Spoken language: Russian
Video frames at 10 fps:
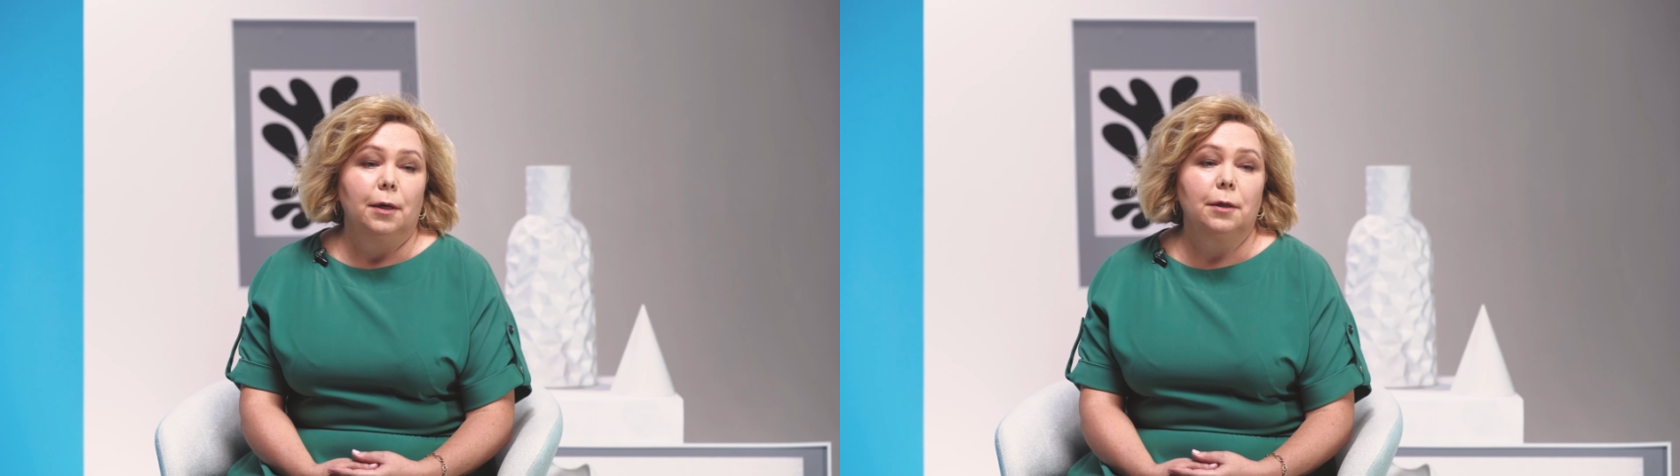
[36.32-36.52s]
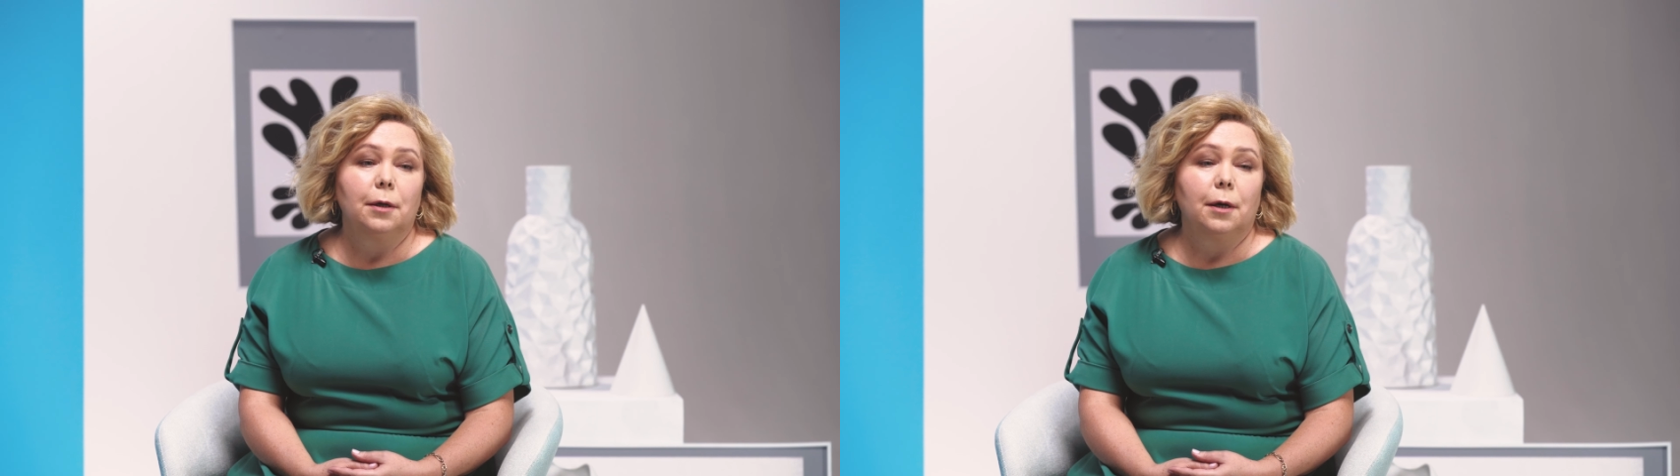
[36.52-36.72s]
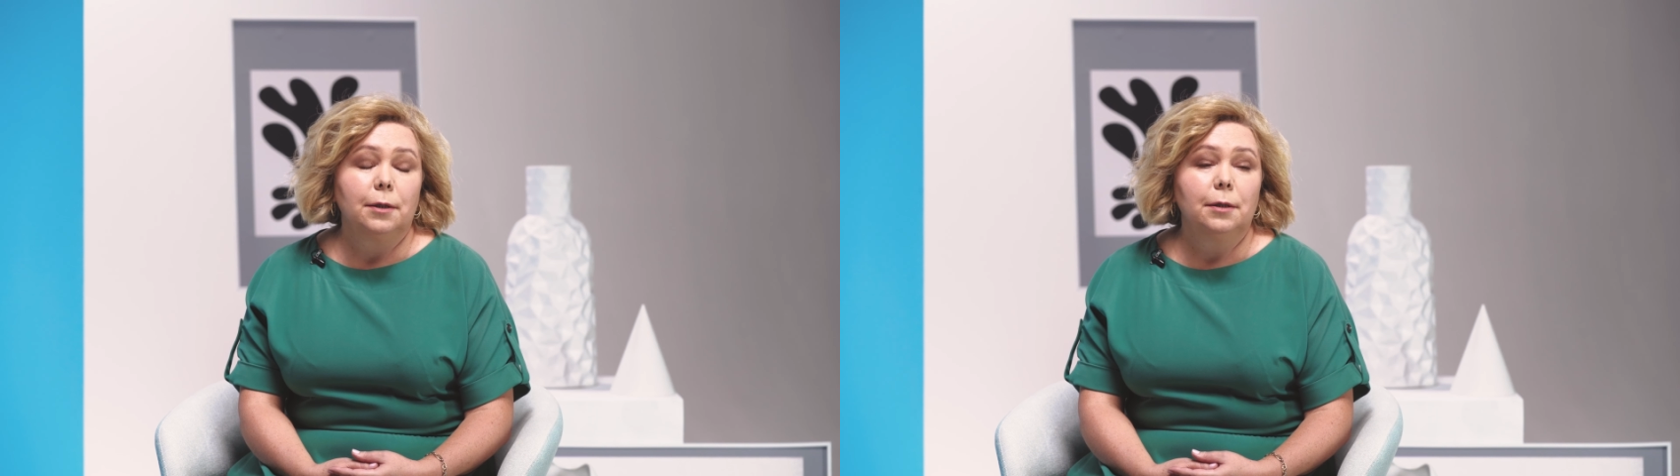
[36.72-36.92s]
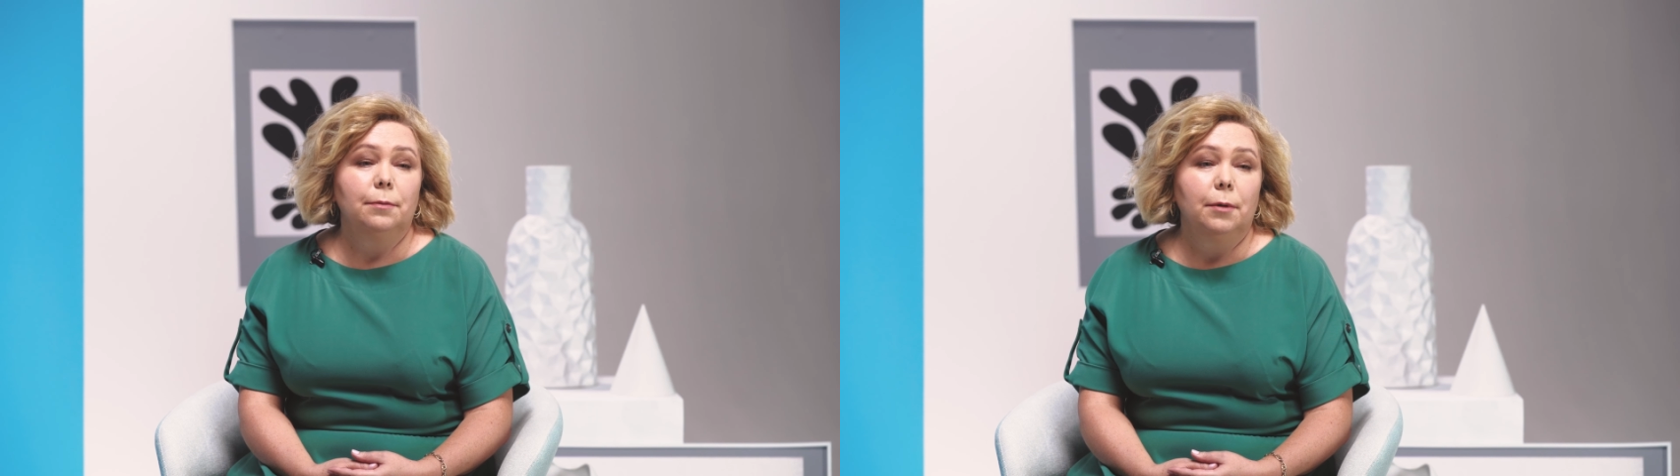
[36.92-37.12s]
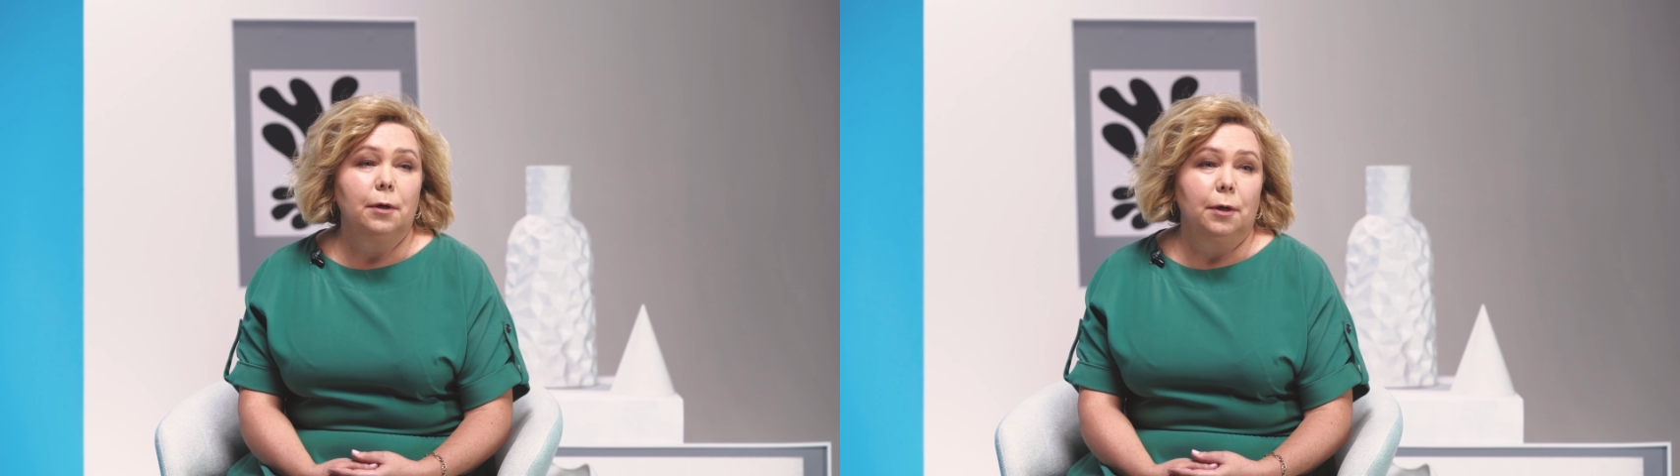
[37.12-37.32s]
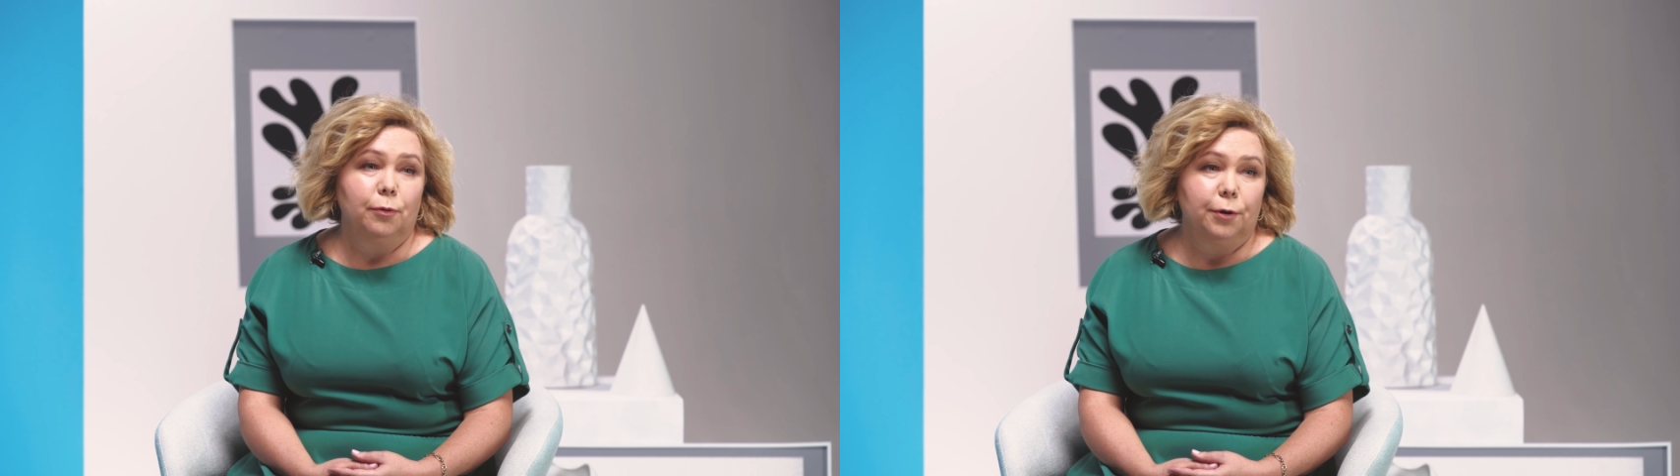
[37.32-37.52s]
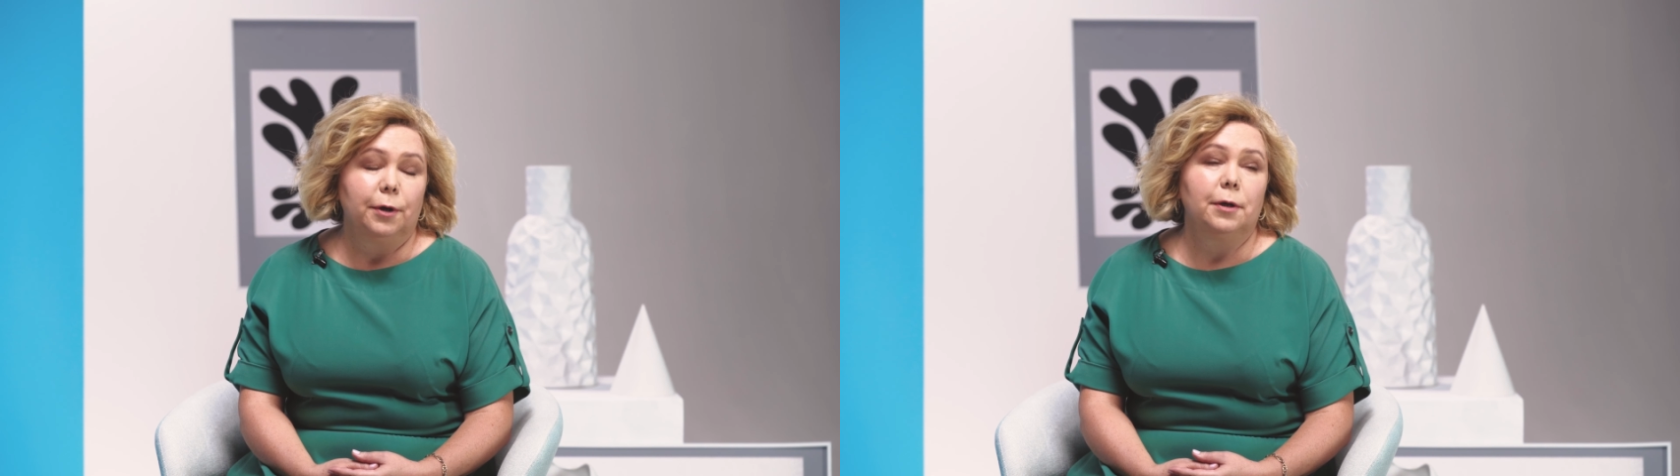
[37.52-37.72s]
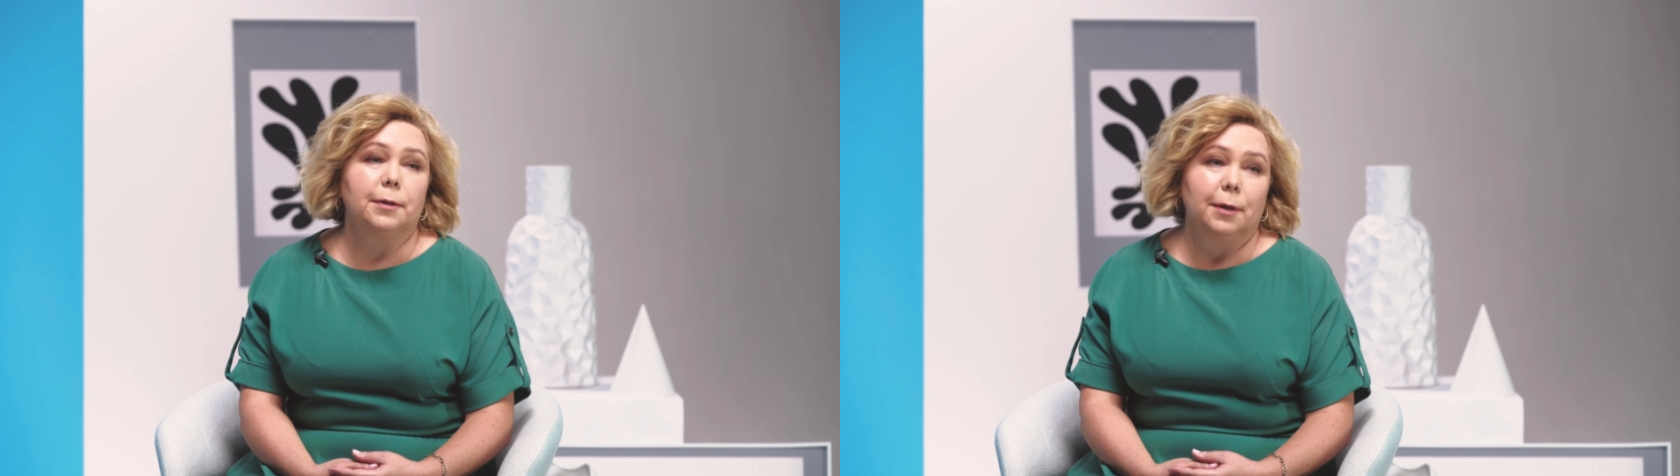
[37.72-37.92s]
И это картина мира эпохи
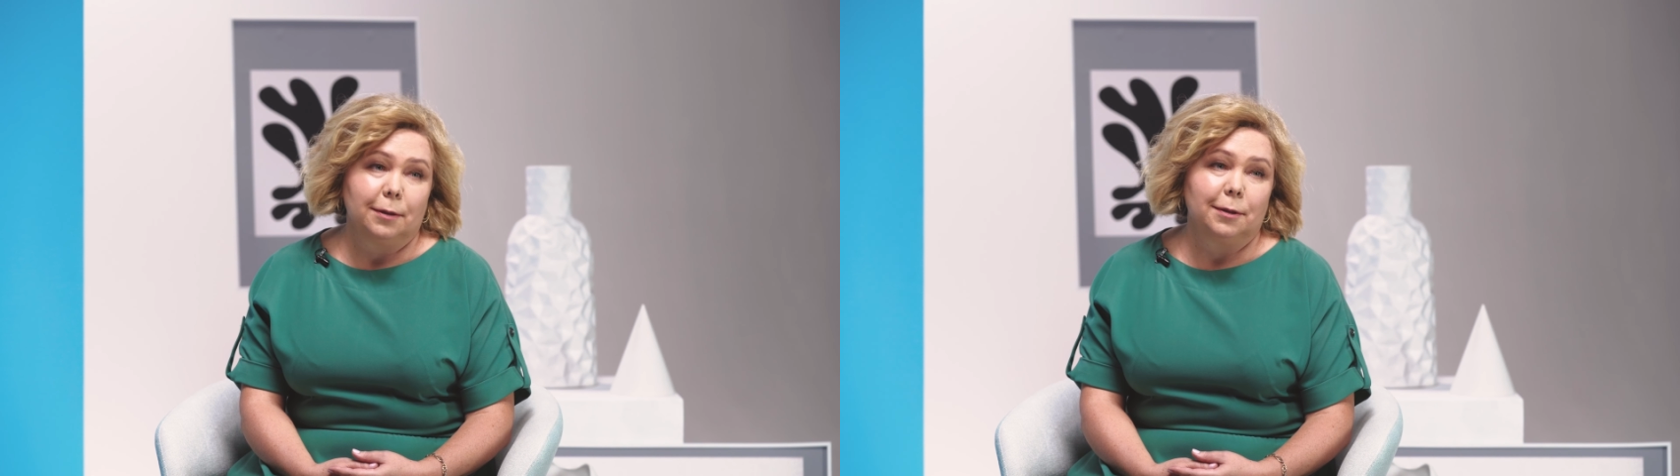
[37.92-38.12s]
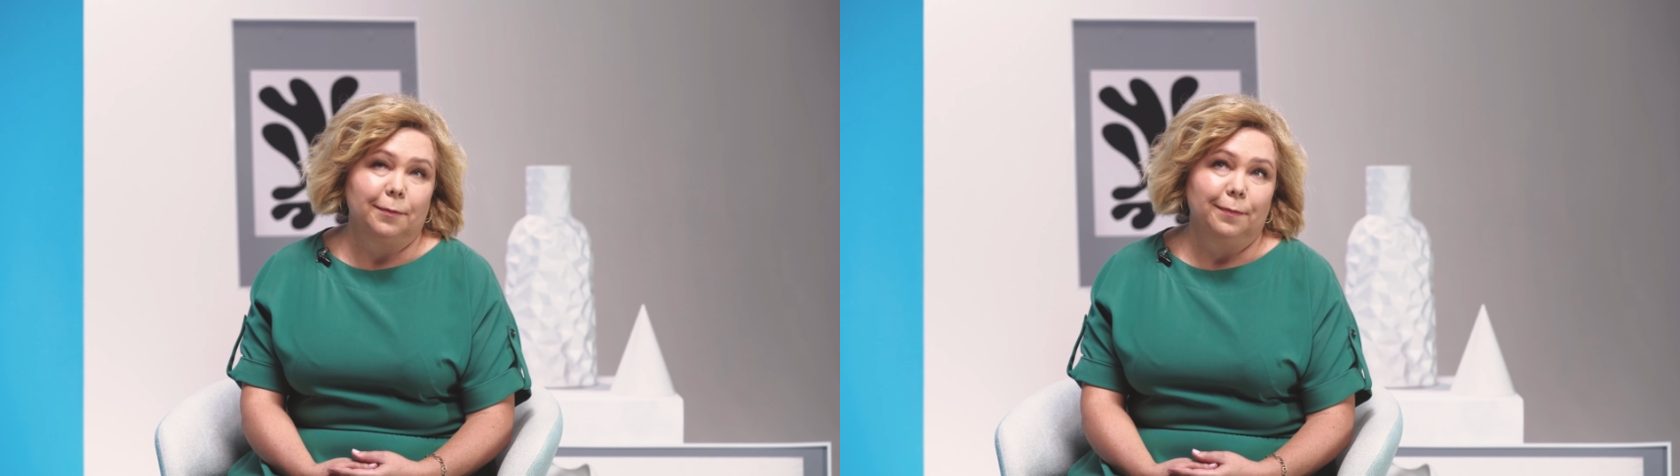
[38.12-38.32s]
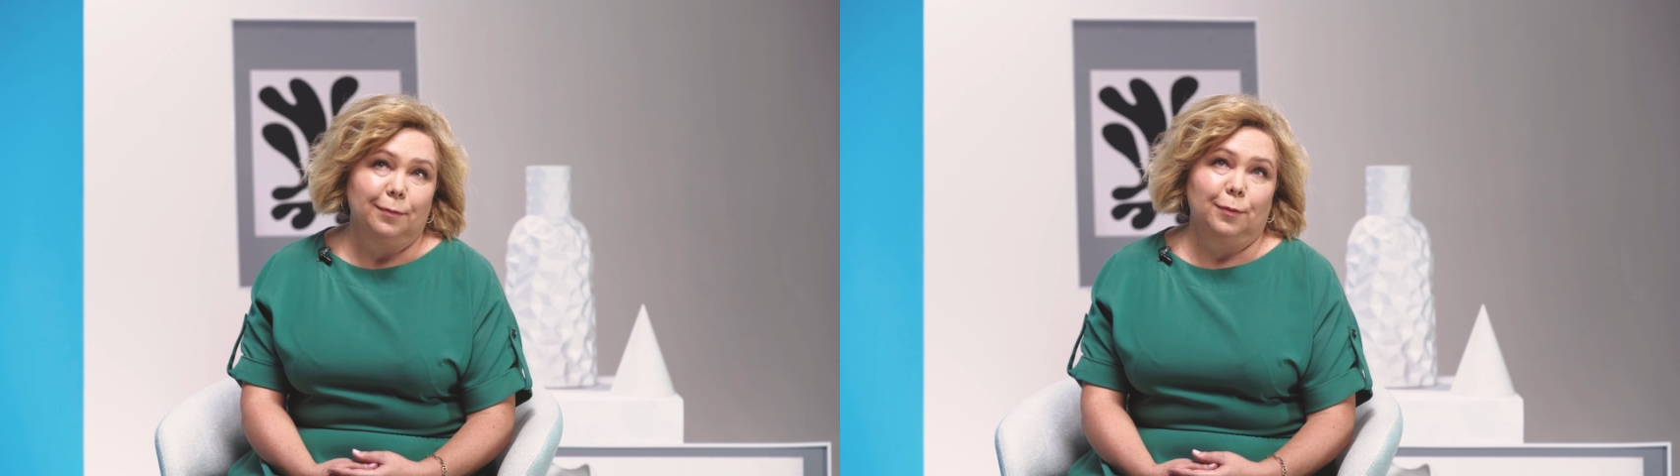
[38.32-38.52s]
Ренессанса.